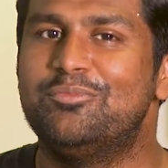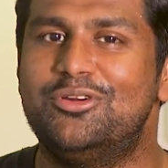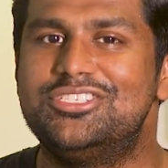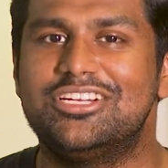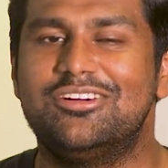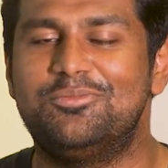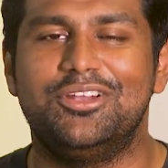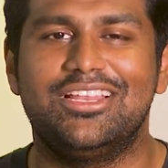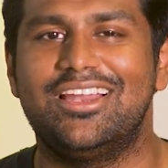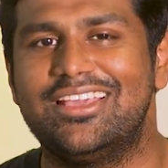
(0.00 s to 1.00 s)
பிடிச்சிருக்கோ
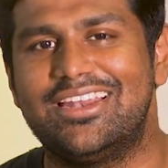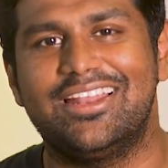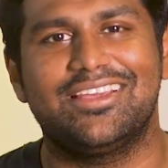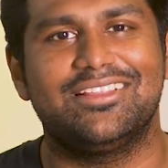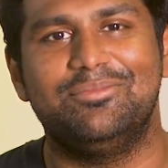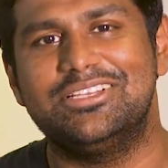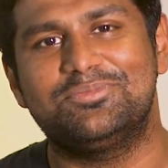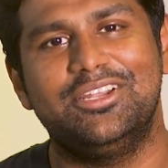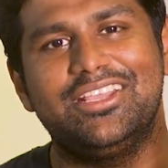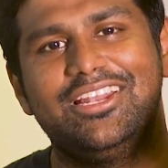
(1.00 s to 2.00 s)
பிடிக்கல நீங்கள் நினைக்கிறத
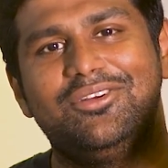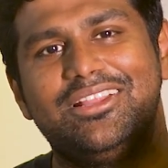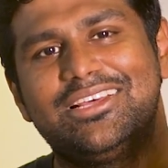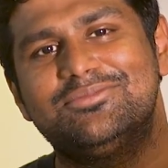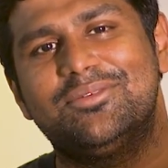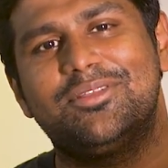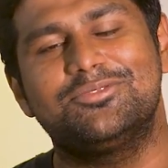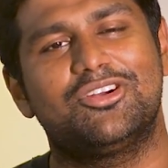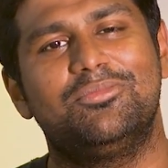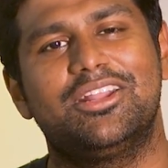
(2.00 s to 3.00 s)
பேஸ் பண்ணி கீழே உள்ள தம்ஸ் அப்
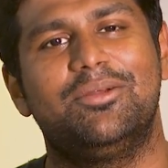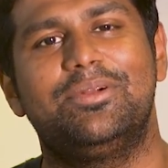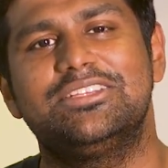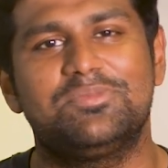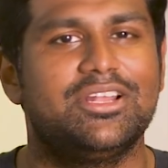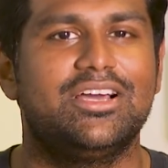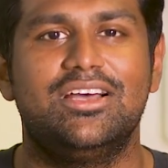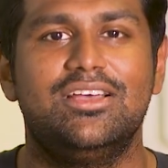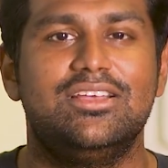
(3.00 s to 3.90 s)
தம்ஸ் டவுன் பட்டனை ப்ரெஸ் பண்ணுங்கள்